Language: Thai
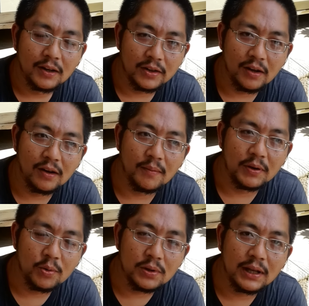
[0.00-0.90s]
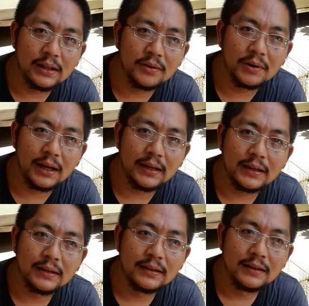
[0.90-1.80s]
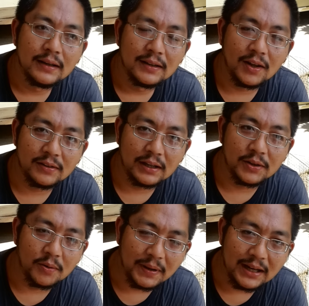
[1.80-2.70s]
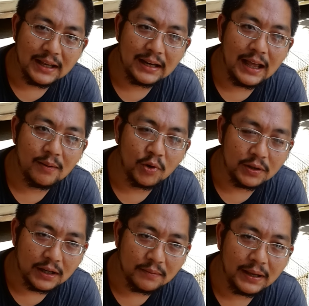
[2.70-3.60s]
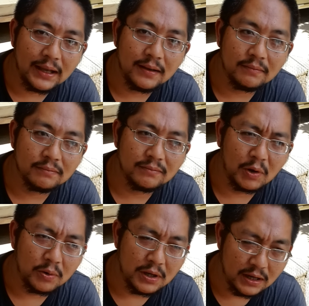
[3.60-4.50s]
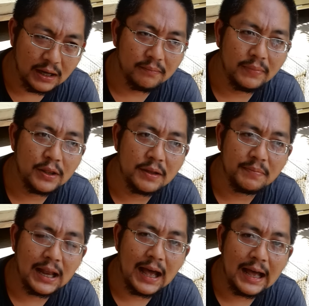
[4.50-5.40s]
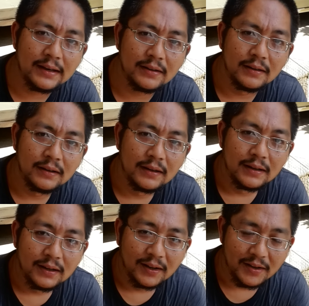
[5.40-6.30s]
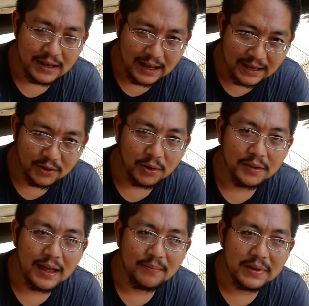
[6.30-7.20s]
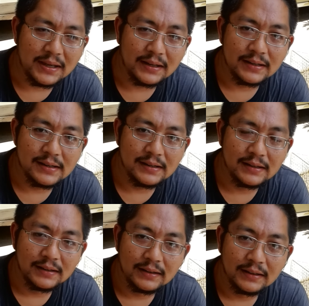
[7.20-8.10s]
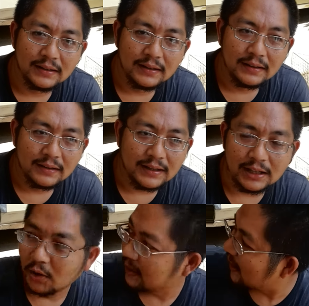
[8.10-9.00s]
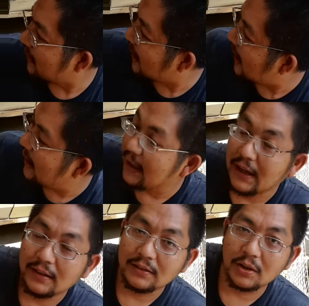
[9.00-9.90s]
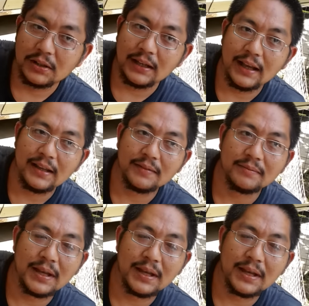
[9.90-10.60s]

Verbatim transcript: ก็ต้องขอบพระคุณท่านด้วย นอกจากส่งไปเรียนแล้วหมดเงินไปองเยอะอะเป็นสิบล้าน ก็ยังให้โทรศัพท์อีก แต่รถท่านไม่ให้นะ รถท่านให้